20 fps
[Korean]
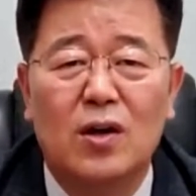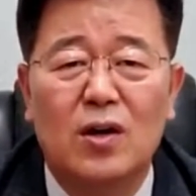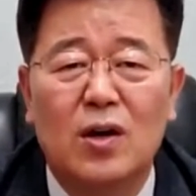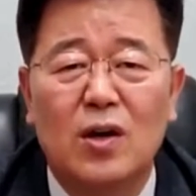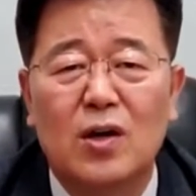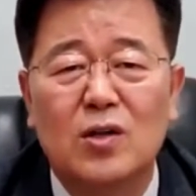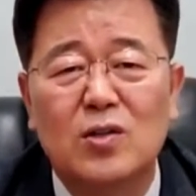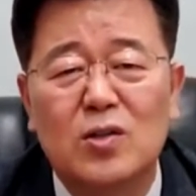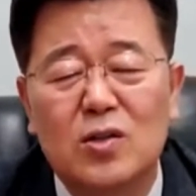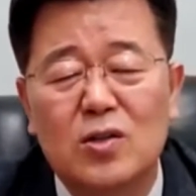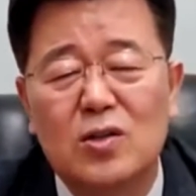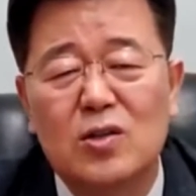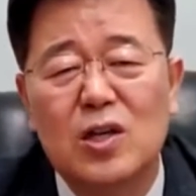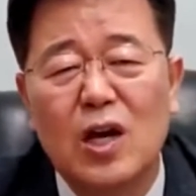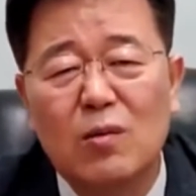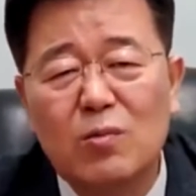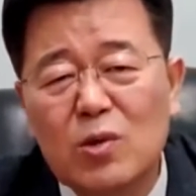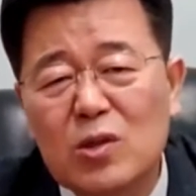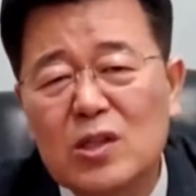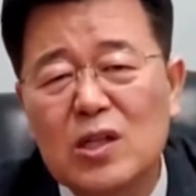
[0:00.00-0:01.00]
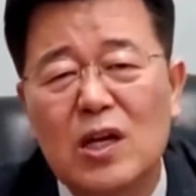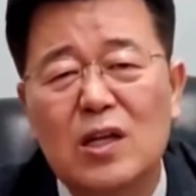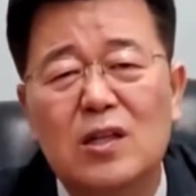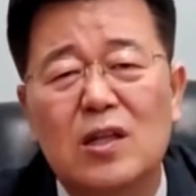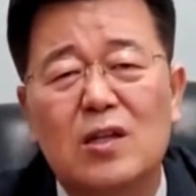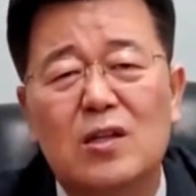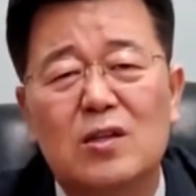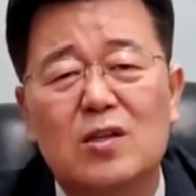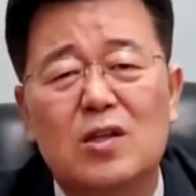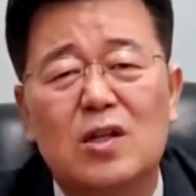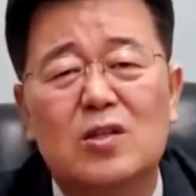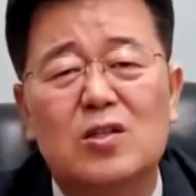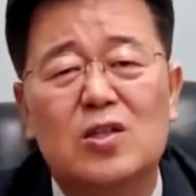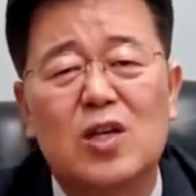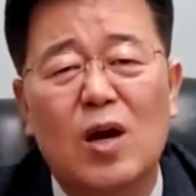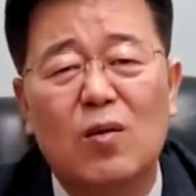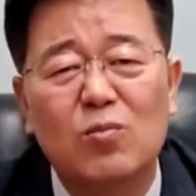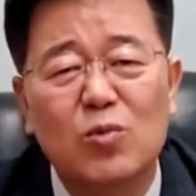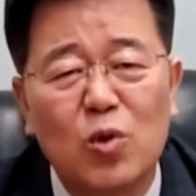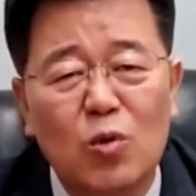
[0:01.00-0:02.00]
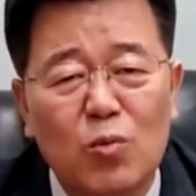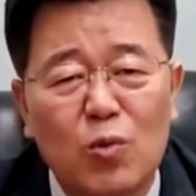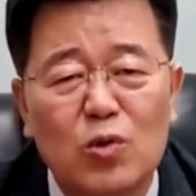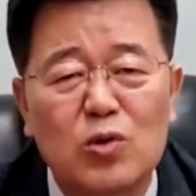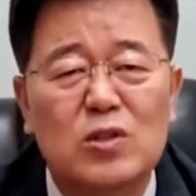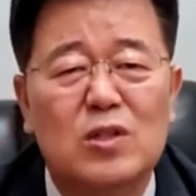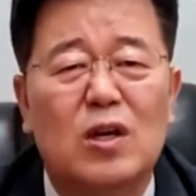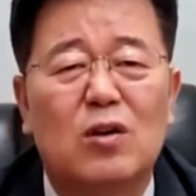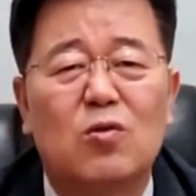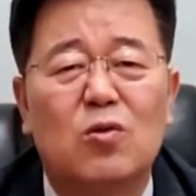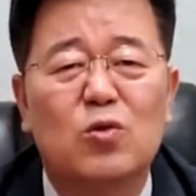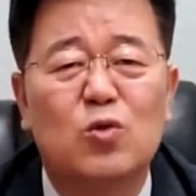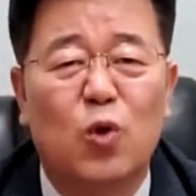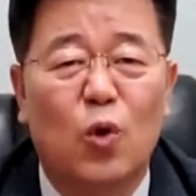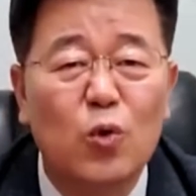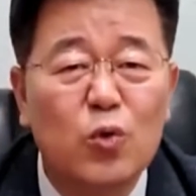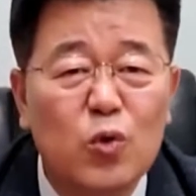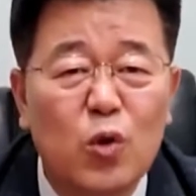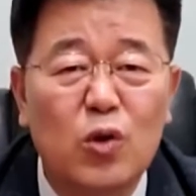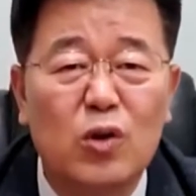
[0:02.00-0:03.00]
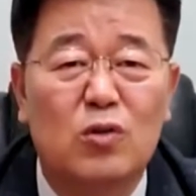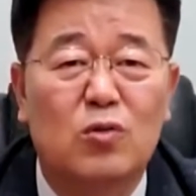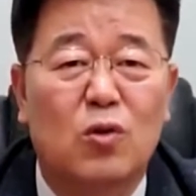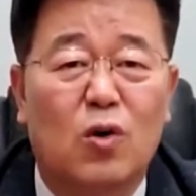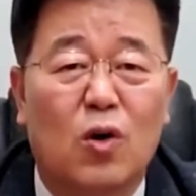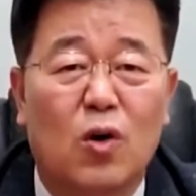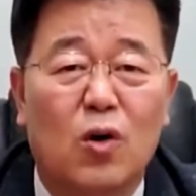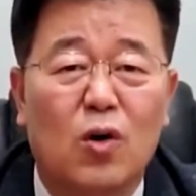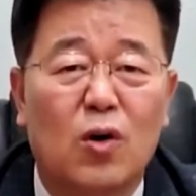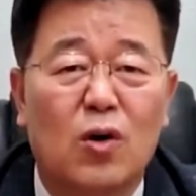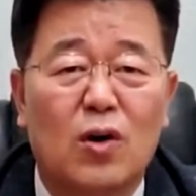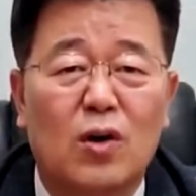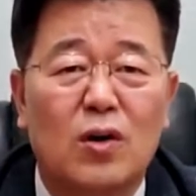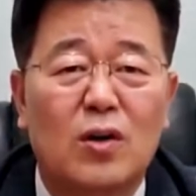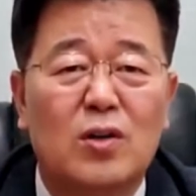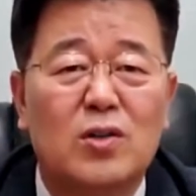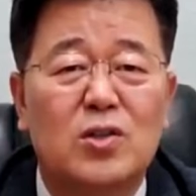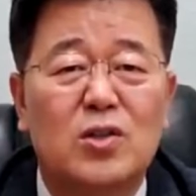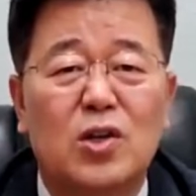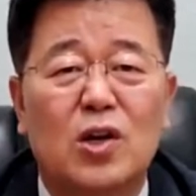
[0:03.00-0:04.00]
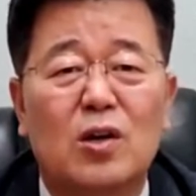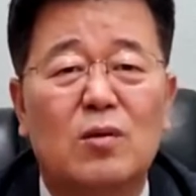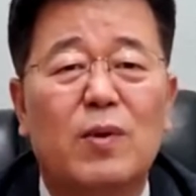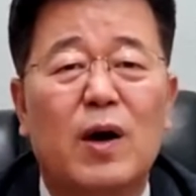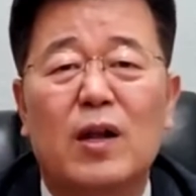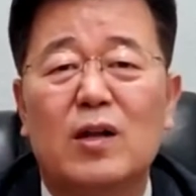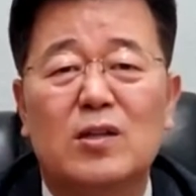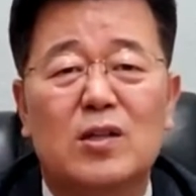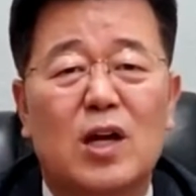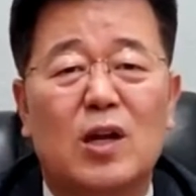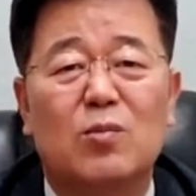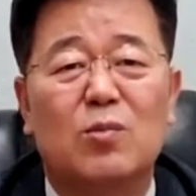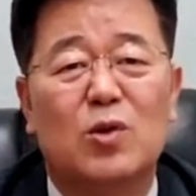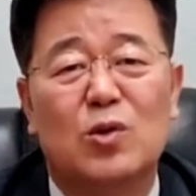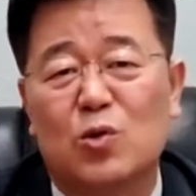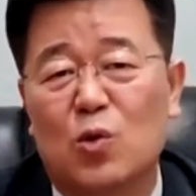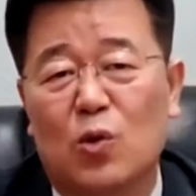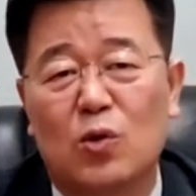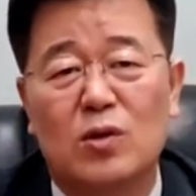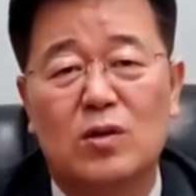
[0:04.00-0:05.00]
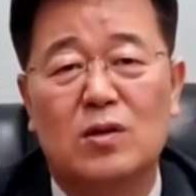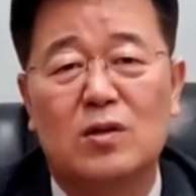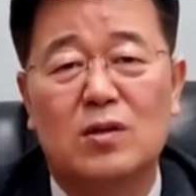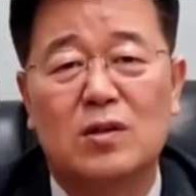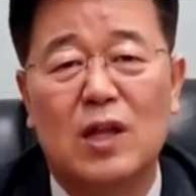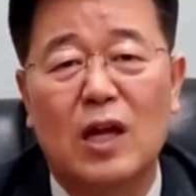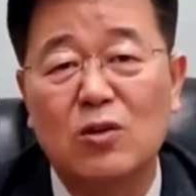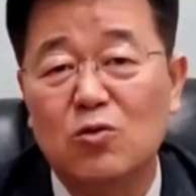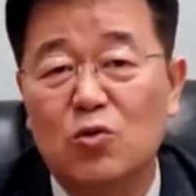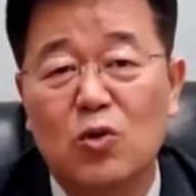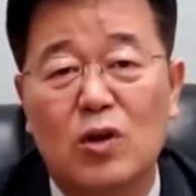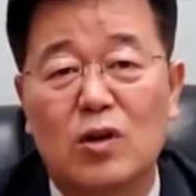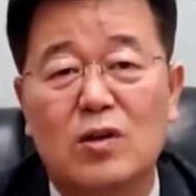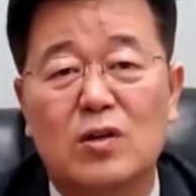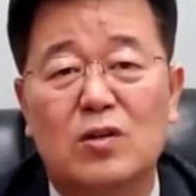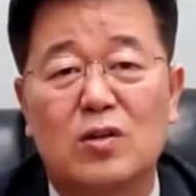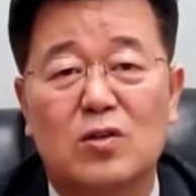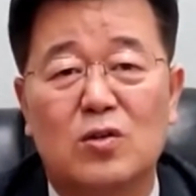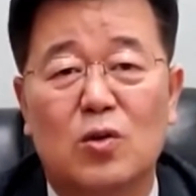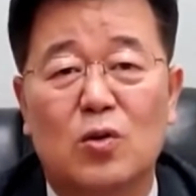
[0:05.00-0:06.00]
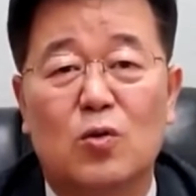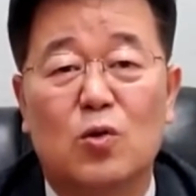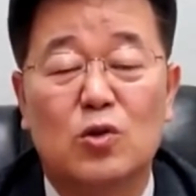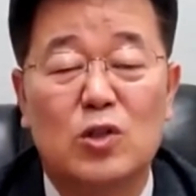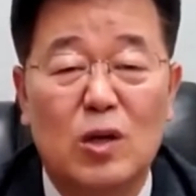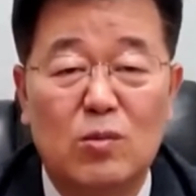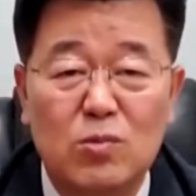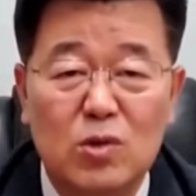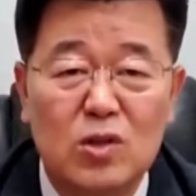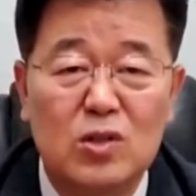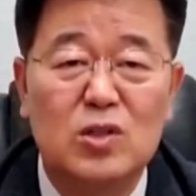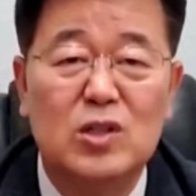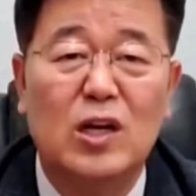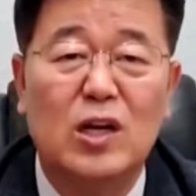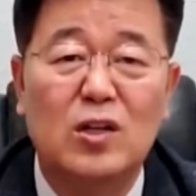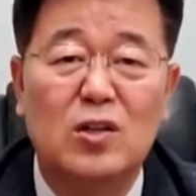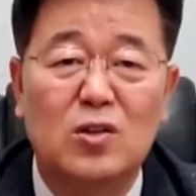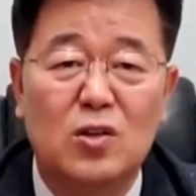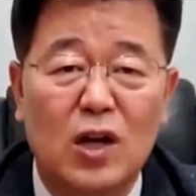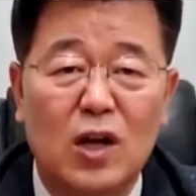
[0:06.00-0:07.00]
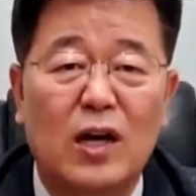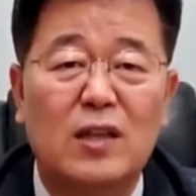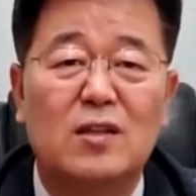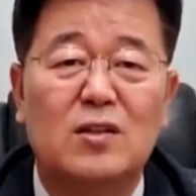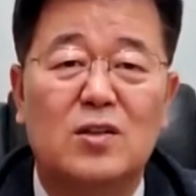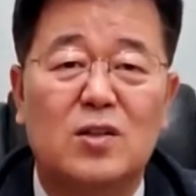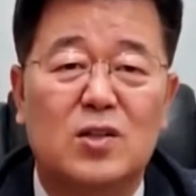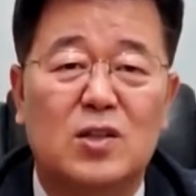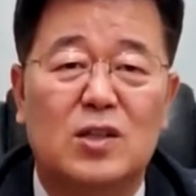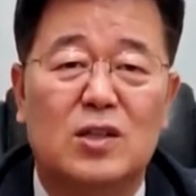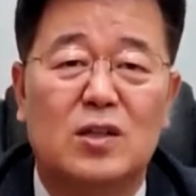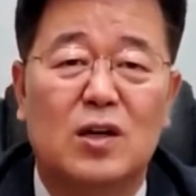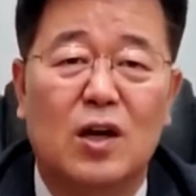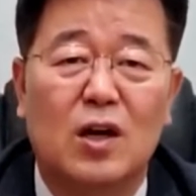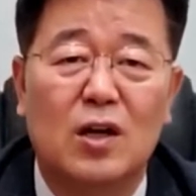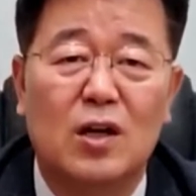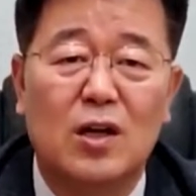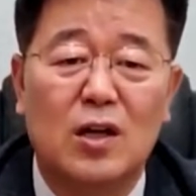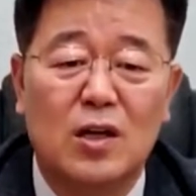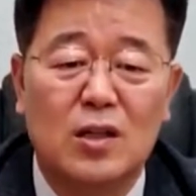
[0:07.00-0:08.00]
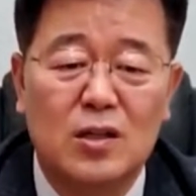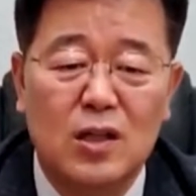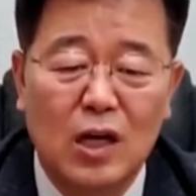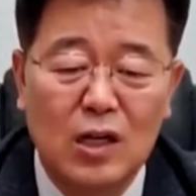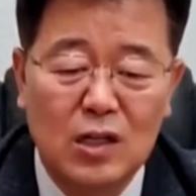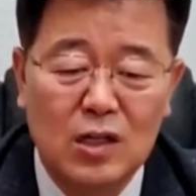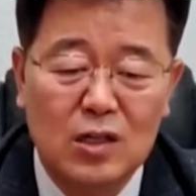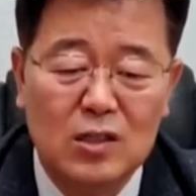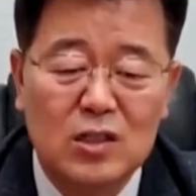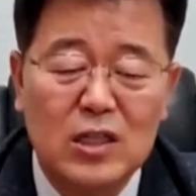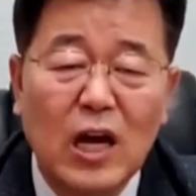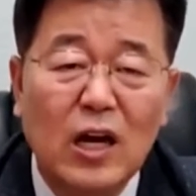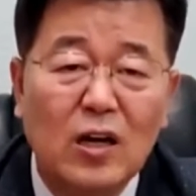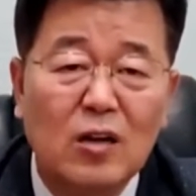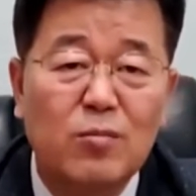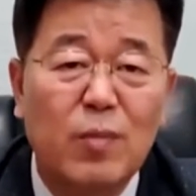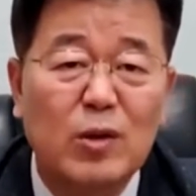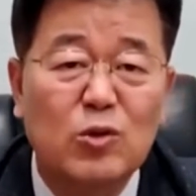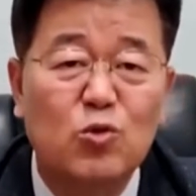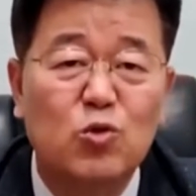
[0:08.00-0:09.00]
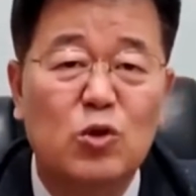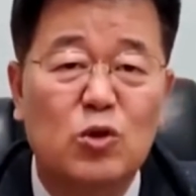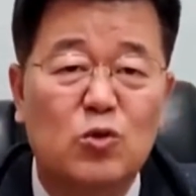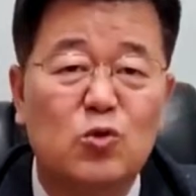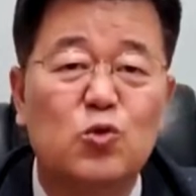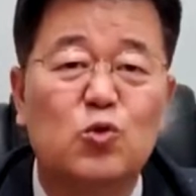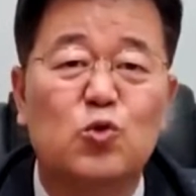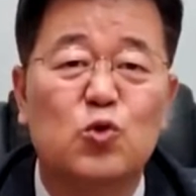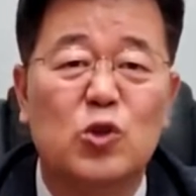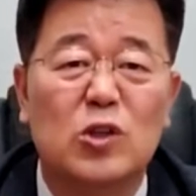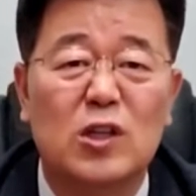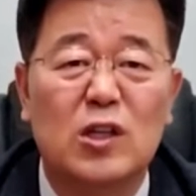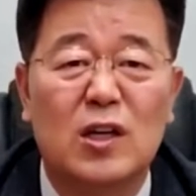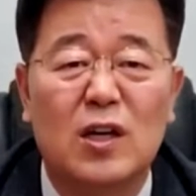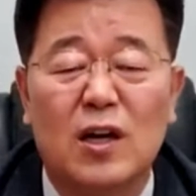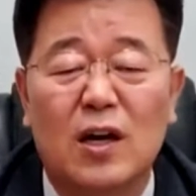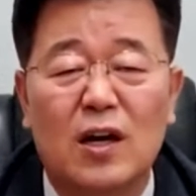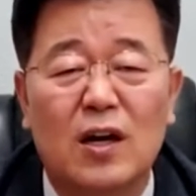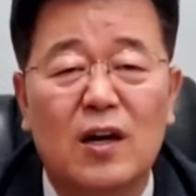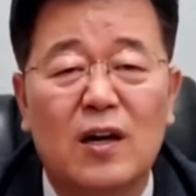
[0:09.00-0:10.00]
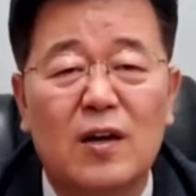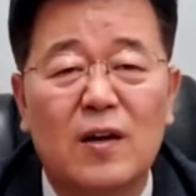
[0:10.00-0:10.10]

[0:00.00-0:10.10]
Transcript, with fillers: 그러니까 저는 잠을 자야 되는데 잠도 못 자고 돈도 잃고 처음 하는 사람이 그 돈을 딸 수가 없거든요. 고참들은 자기는 늘 하던 것이니까. 나는 이거 짝을 맞추는 수준이니까.